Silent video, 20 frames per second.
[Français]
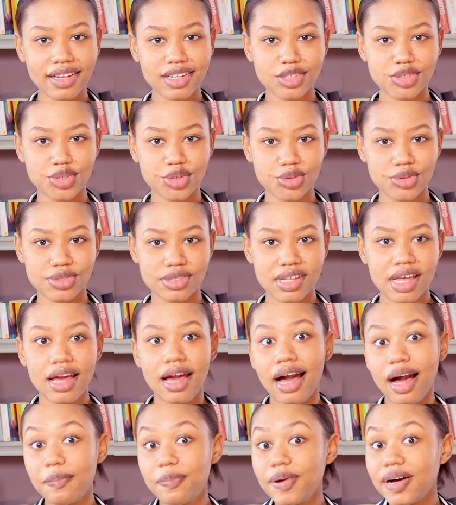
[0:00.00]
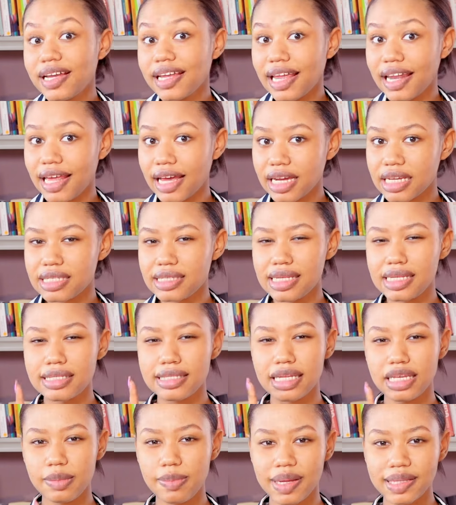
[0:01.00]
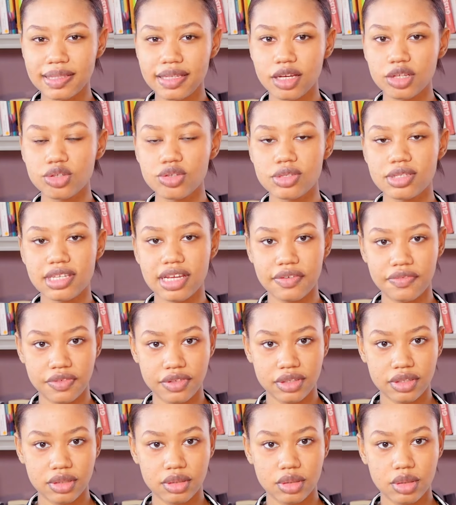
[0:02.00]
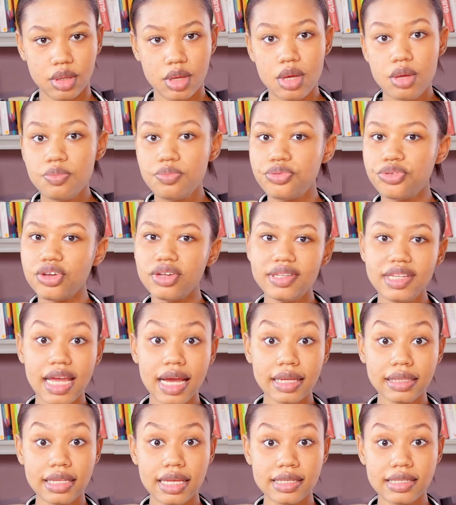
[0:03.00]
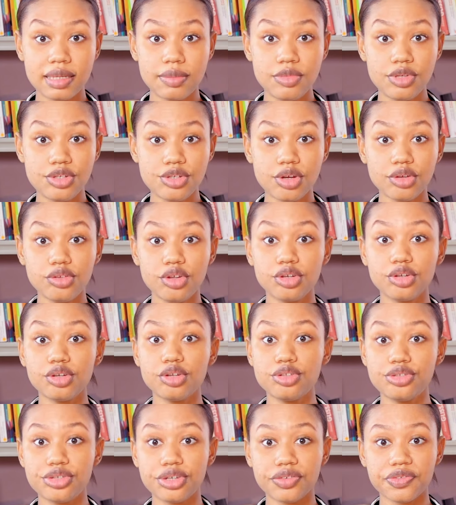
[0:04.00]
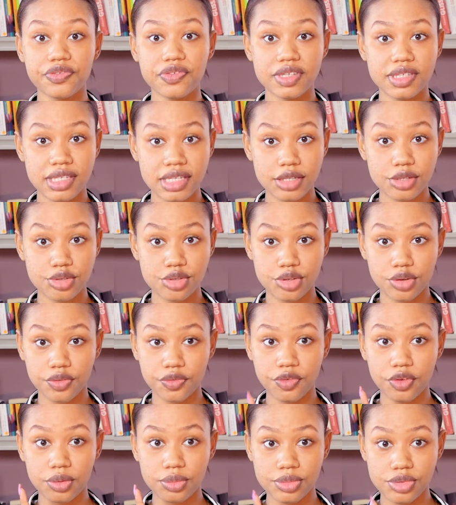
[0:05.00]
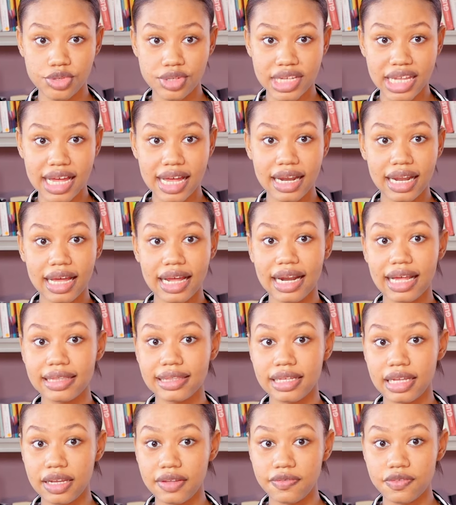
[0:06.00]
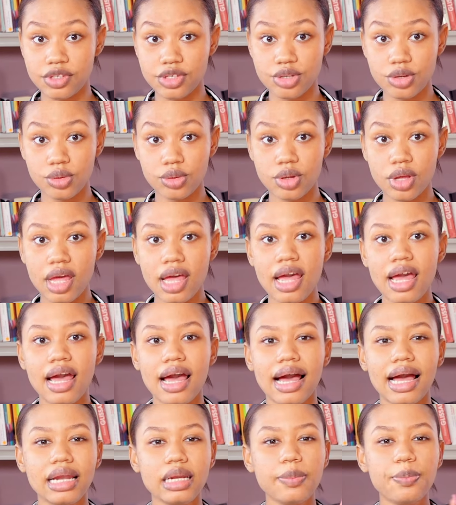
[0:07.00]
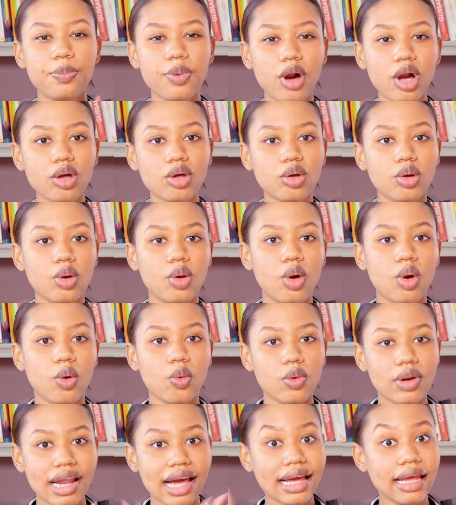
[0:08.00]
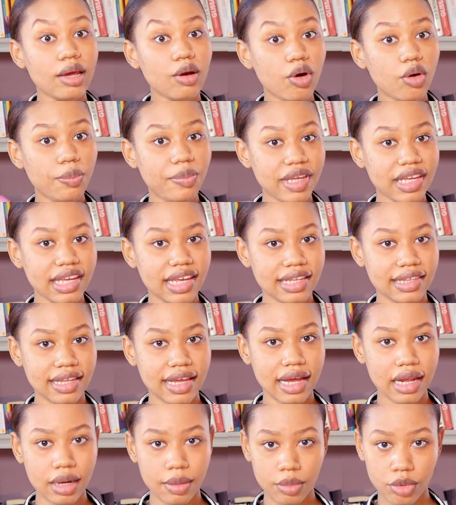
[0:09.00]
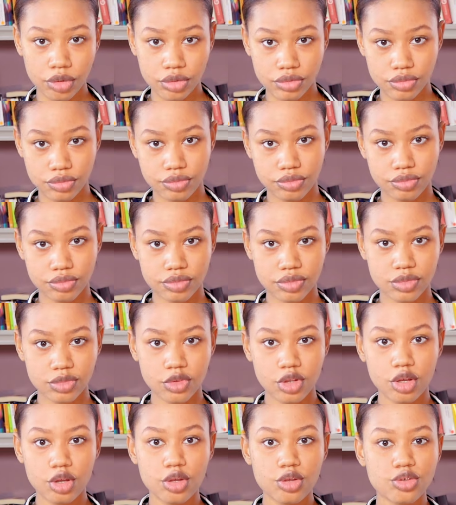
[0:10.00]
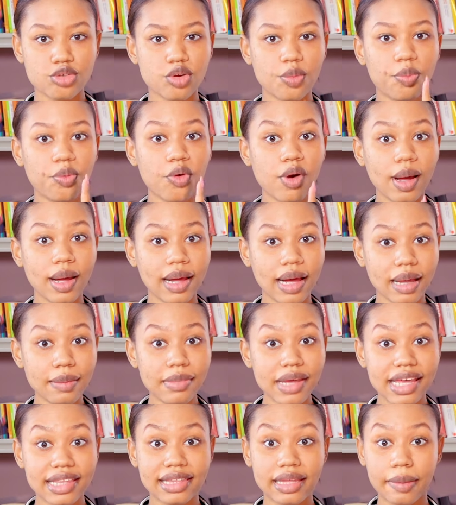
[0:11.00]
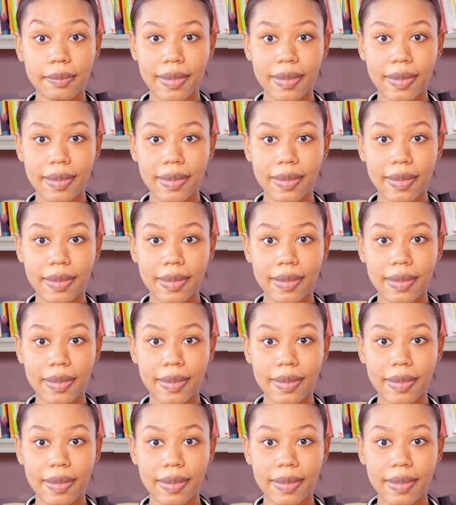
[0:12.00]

grand-chose, à part qu'elle est restée célibataire toute sa vie. Pionnière des émissions de culture physique sur fond musical à la télévision, à l'époque où l'aérobic était à la mode. Son programme était